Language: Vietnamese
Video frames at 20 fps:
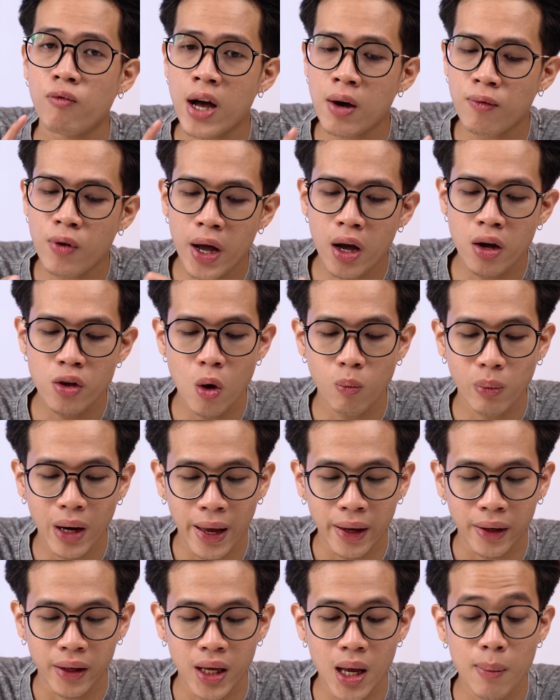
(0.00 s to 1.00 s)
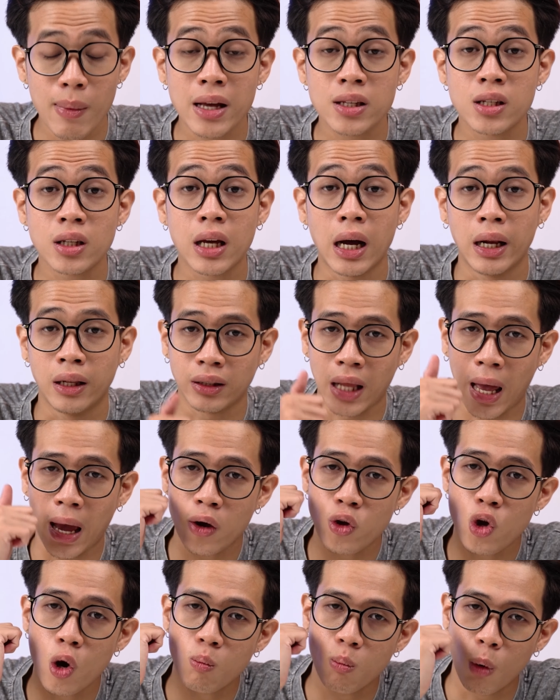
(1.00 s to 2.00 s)
Và với ứng dụng này thì các bạn chỉ cần tải
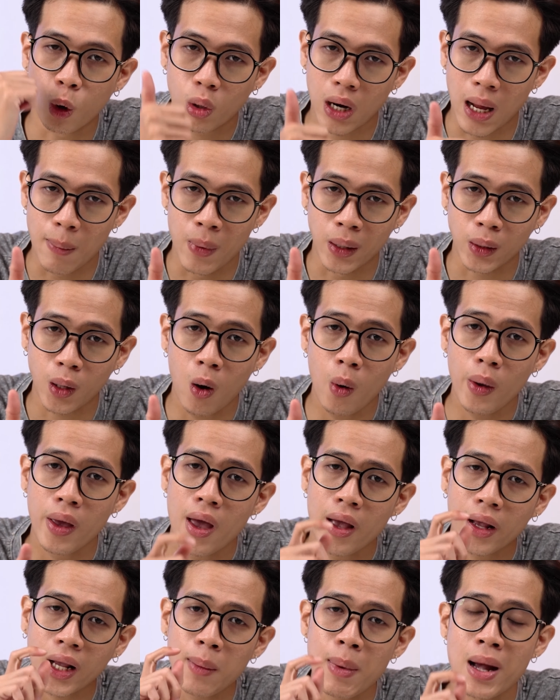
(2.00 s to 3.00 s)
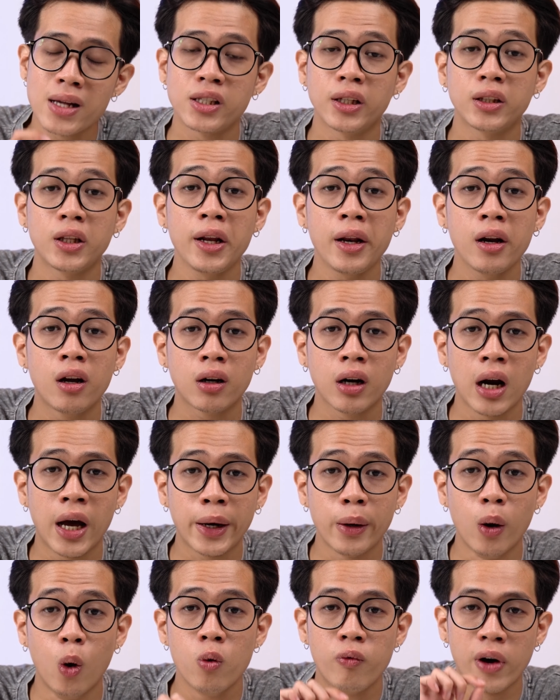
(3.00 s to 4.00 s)
ứng dụng một lần mà thôi, các bạn sẽ test được
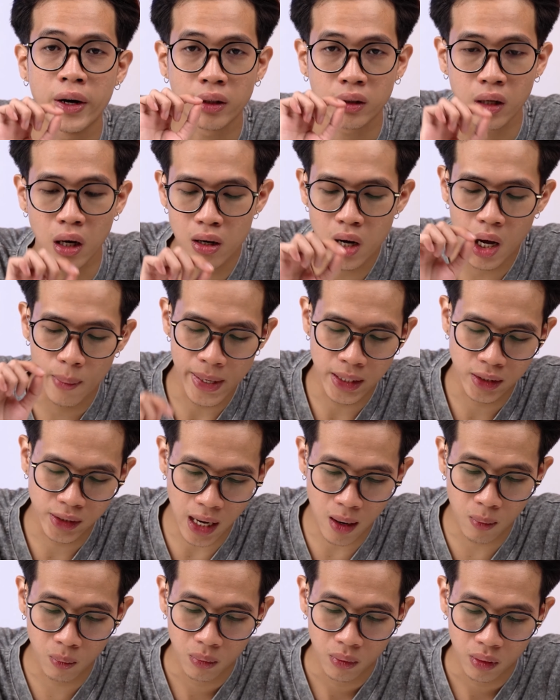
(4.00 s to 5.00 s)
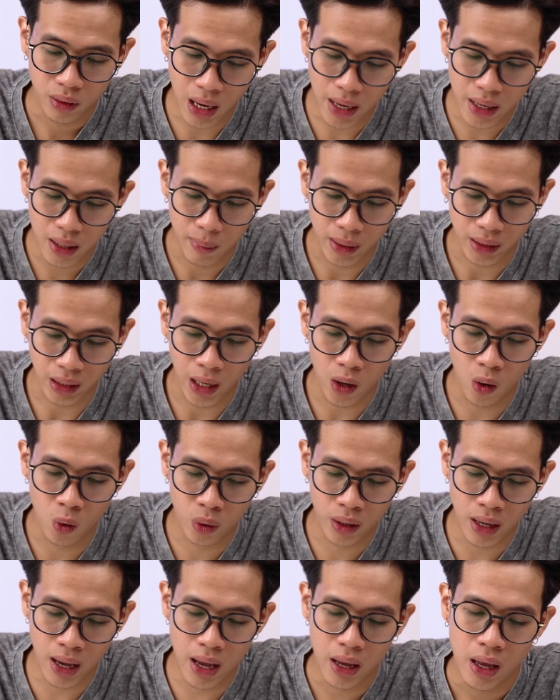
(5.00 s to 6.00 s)
đầy đủ phần cứng ở bên trong. Đây, mình thấy
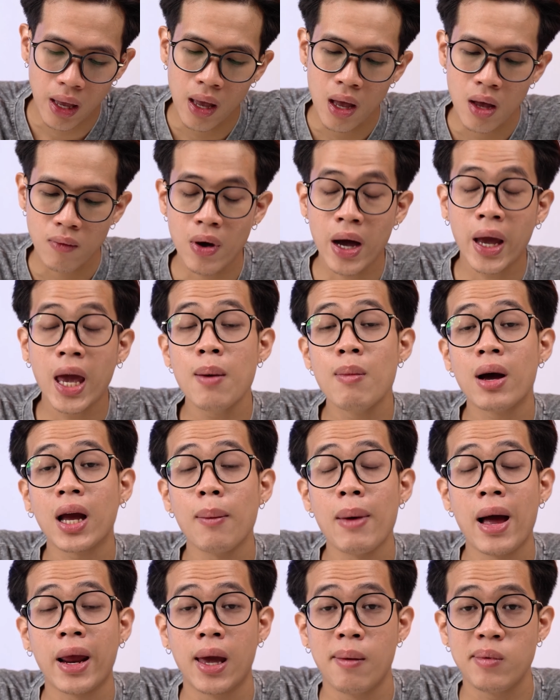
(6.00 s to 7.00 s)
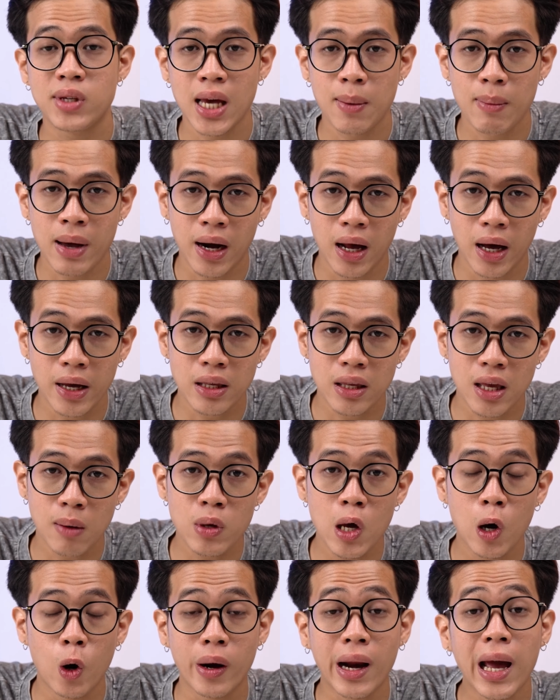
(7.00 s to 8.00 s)
ok. Và khi mà các bạn kiểm tra màn hình
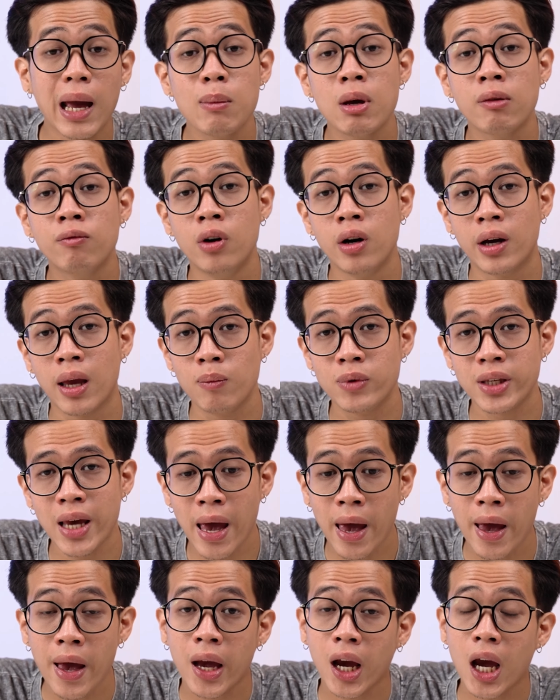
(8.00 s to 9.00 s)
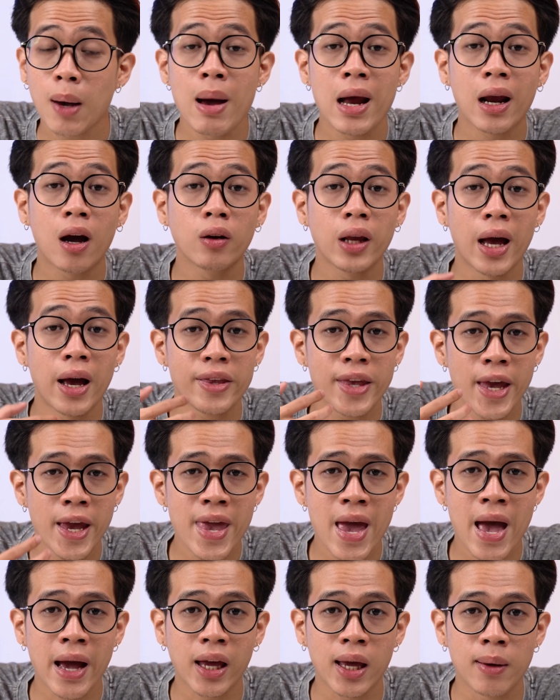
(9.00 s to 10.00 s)
giống như hồi nãy mình vừa kiểm tra, các bạn có thể dễ
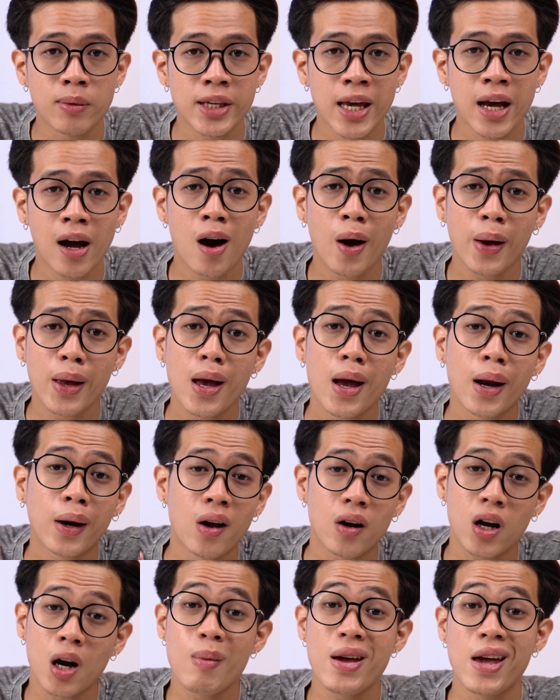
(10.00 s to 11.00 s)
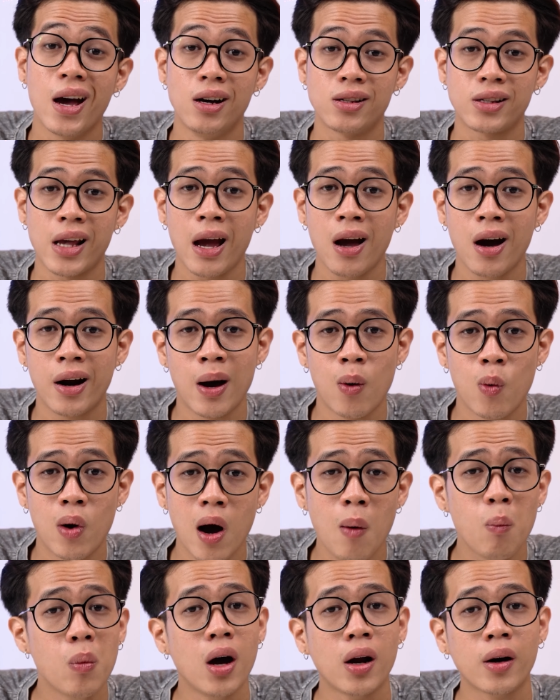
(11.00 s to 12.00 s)
dàng kiểm tra coi nó có bị hở sáng ở đâu
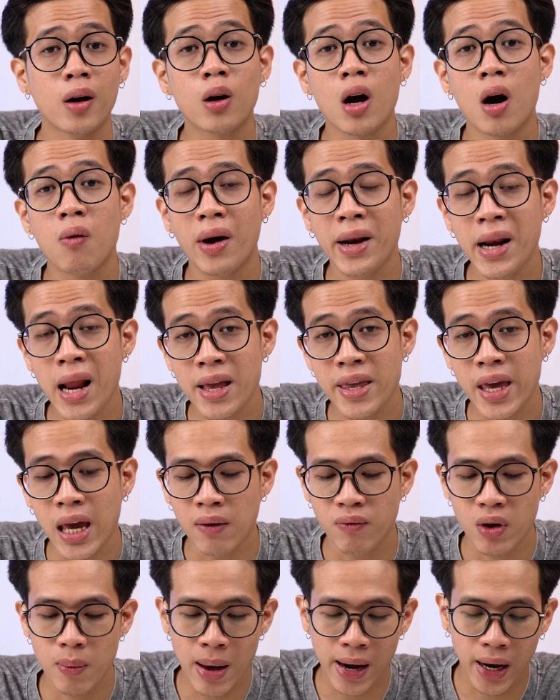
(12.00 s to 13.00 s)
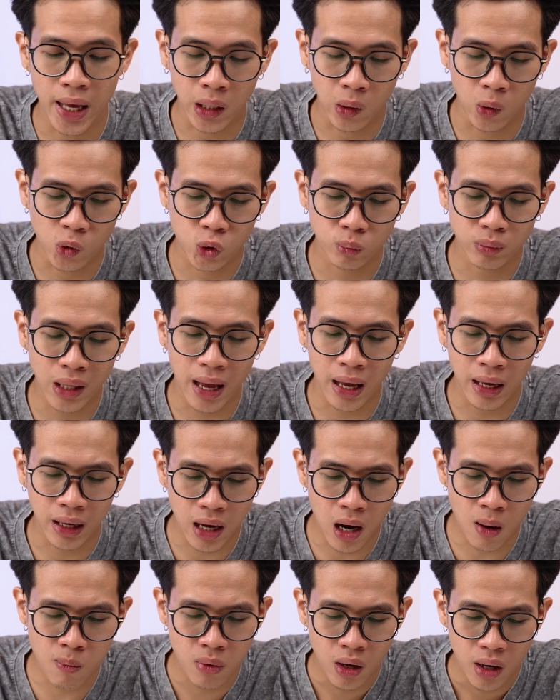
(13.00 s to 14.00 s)
không, nó có vấn đề gì với màn hình của chúng ta hay
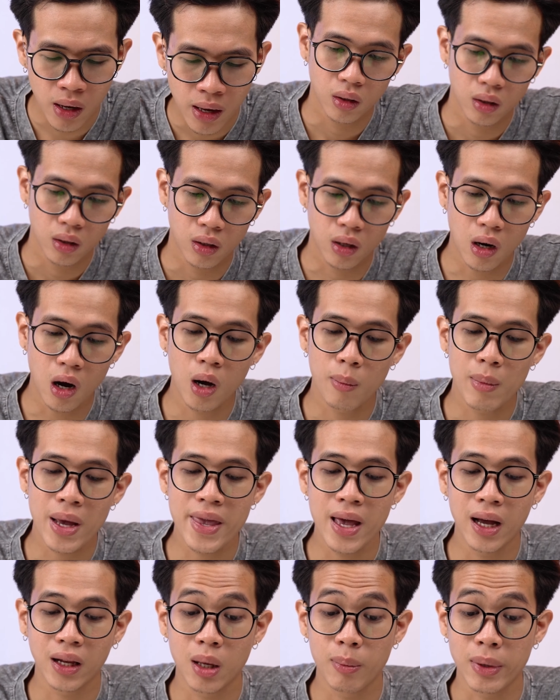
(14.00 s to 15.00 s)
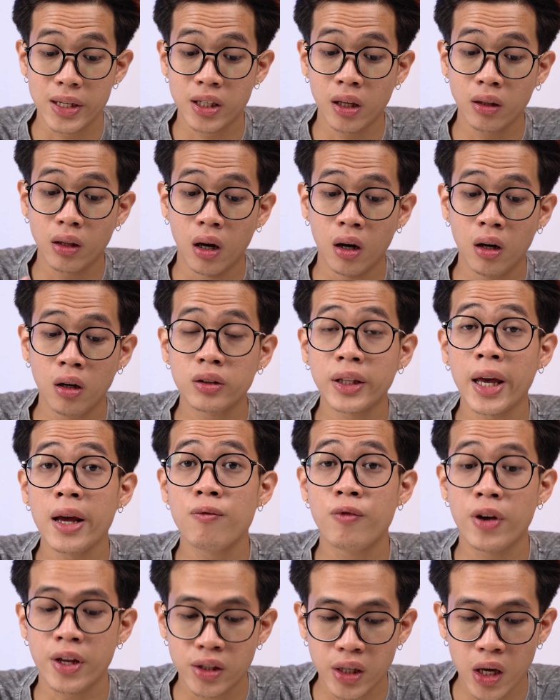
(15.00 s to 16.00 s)
không. Rồi, bây giờ thì mình sẽ thử
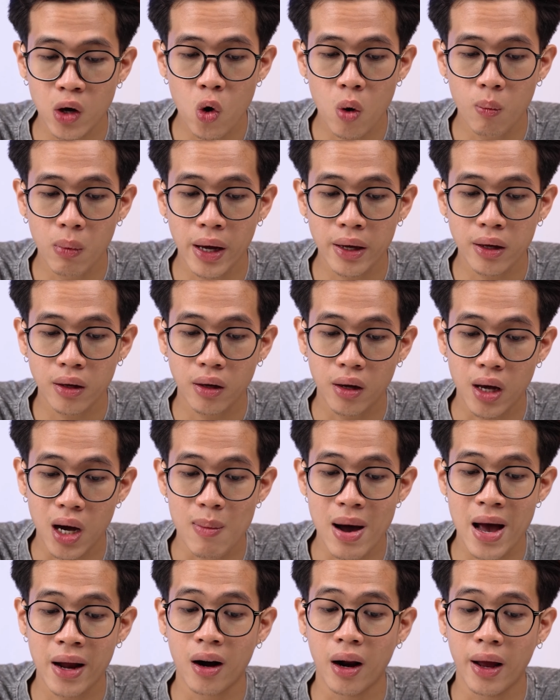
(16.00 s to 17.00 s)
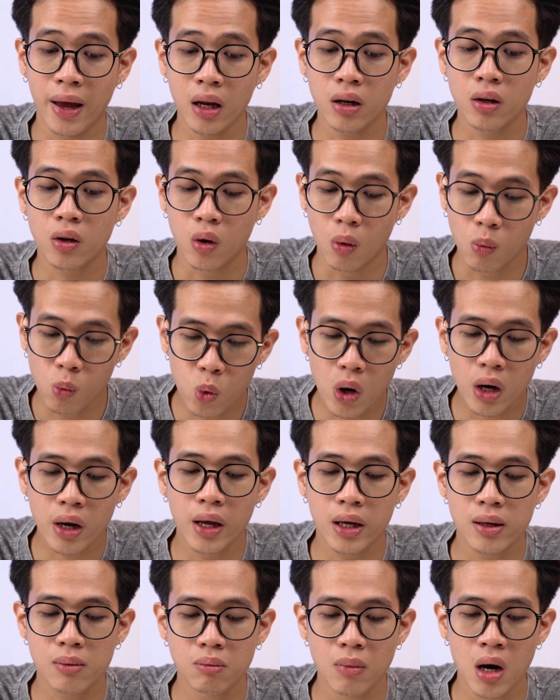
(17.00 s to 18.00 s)
test vị trí của mình, GBRS cũng
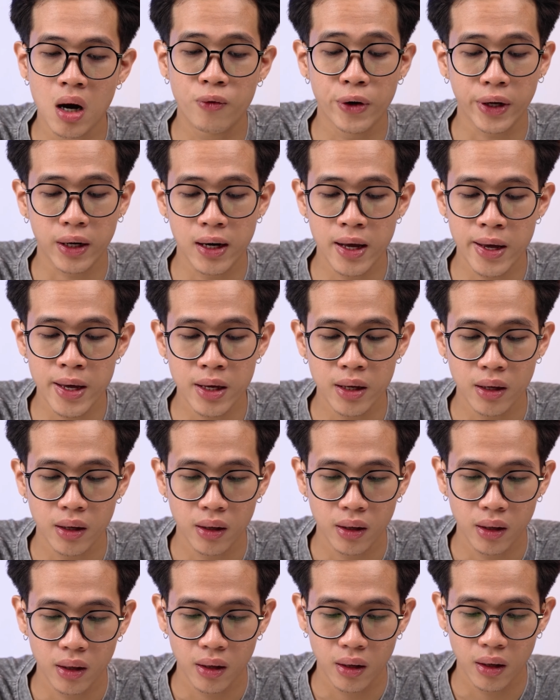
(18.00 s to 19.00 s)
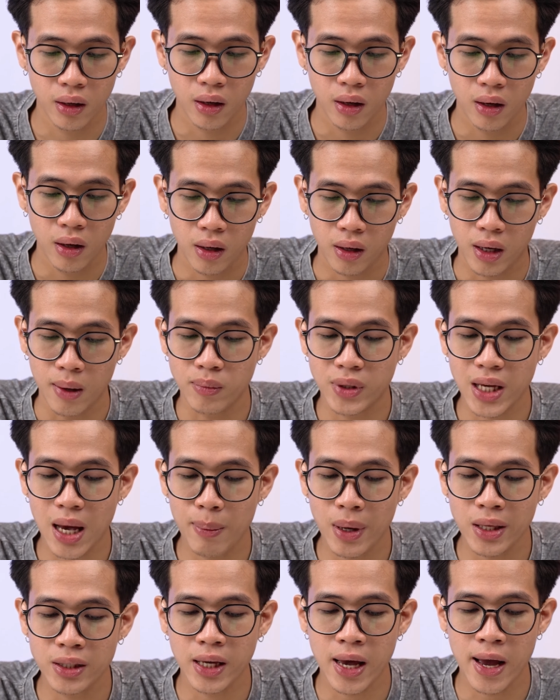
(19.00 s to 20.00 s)
working perfectly. Kiểm tra
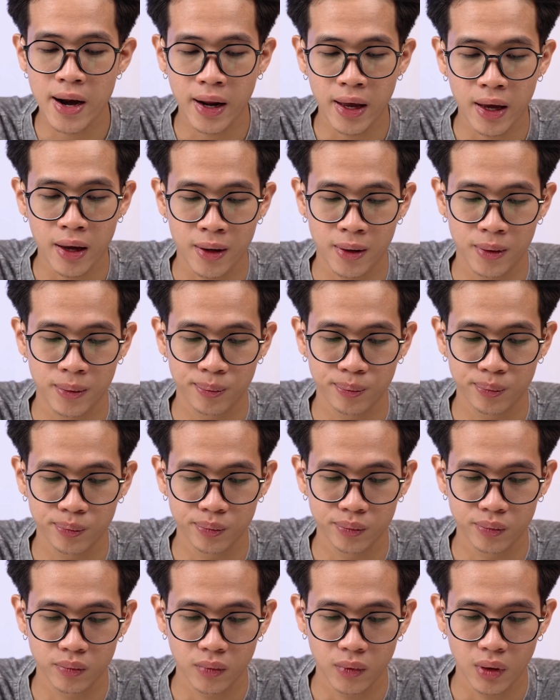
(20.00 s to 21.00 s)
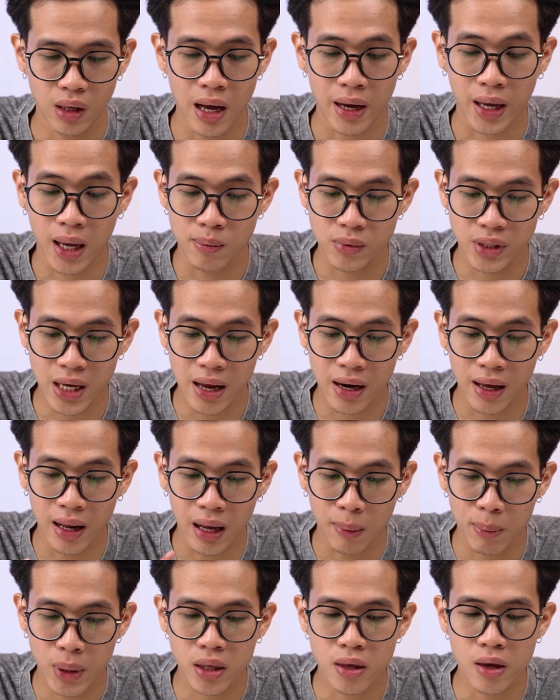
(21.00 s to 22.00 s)
mic trên nè. À, kiểm tra này
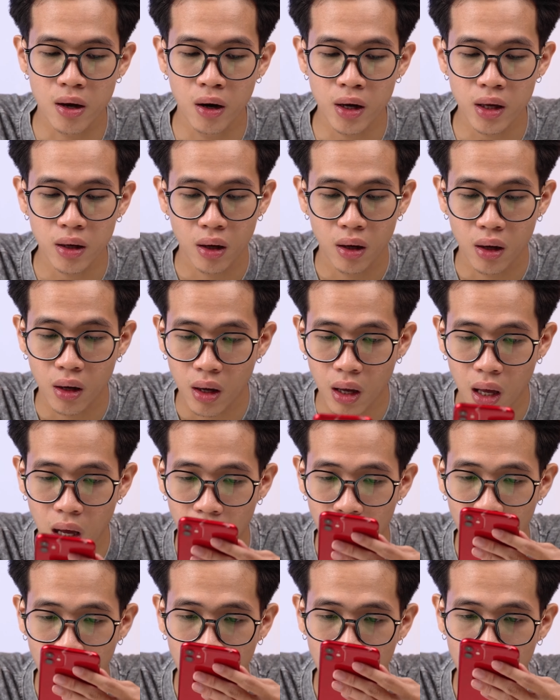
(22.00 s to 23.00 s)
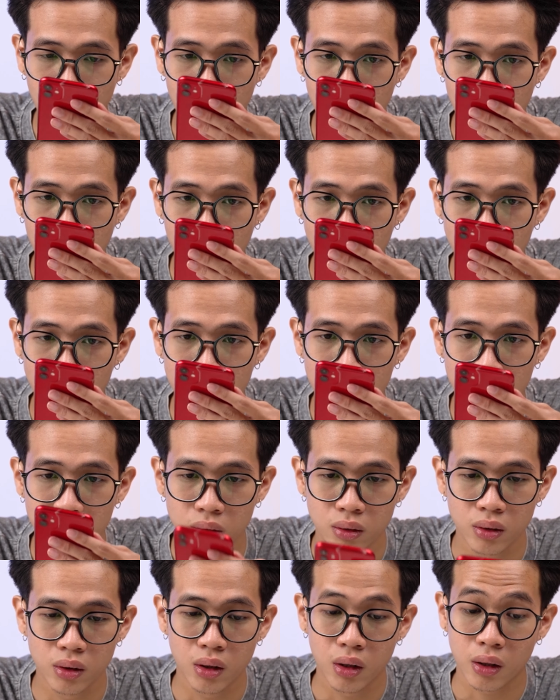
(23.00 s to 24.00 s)
là mic dưới. Alo alo alo.
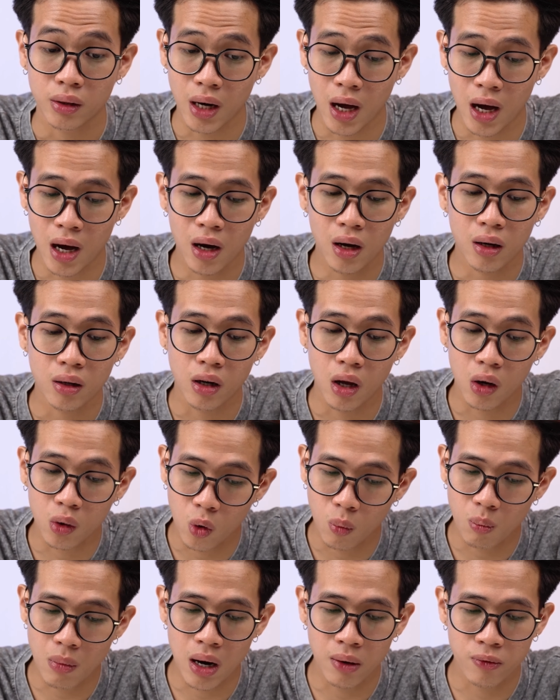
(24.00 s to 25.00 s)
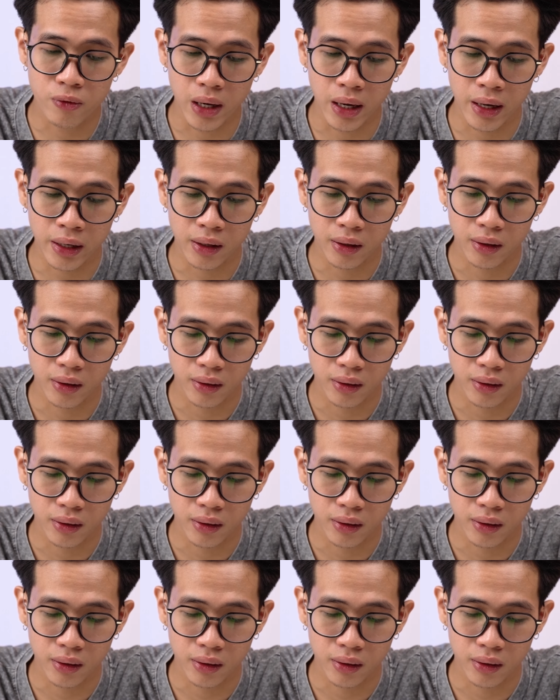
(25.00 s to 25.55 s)
Đó, nó cũng perfect.